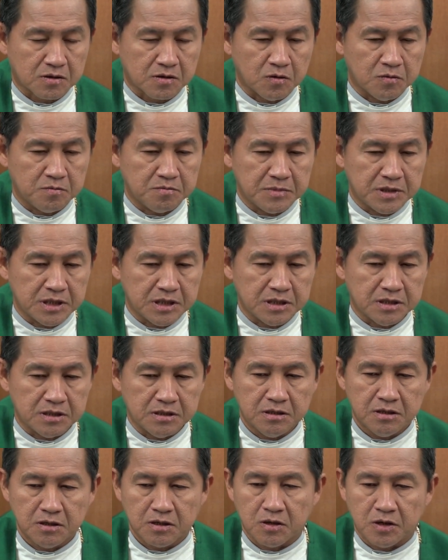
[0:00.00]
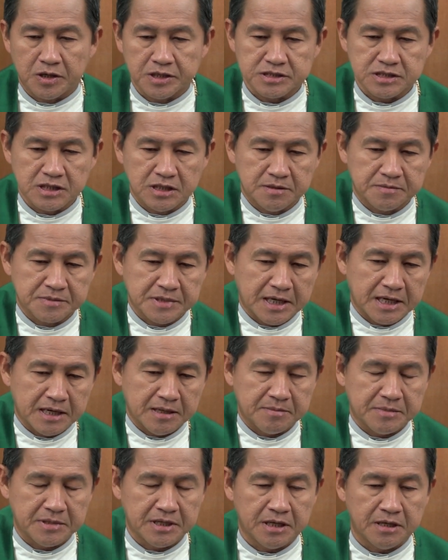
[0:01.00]
กุมมือ คอยเติม
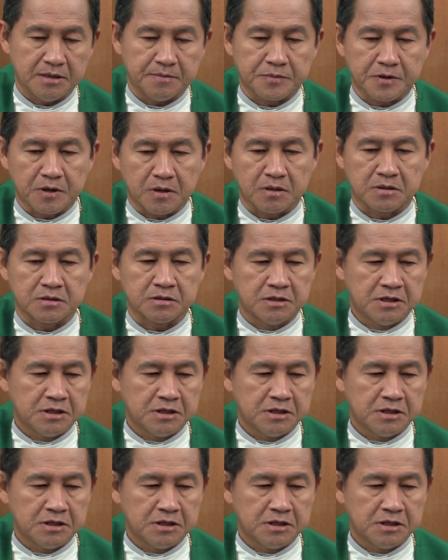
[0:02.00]
น้ำไม่ให้พร่อง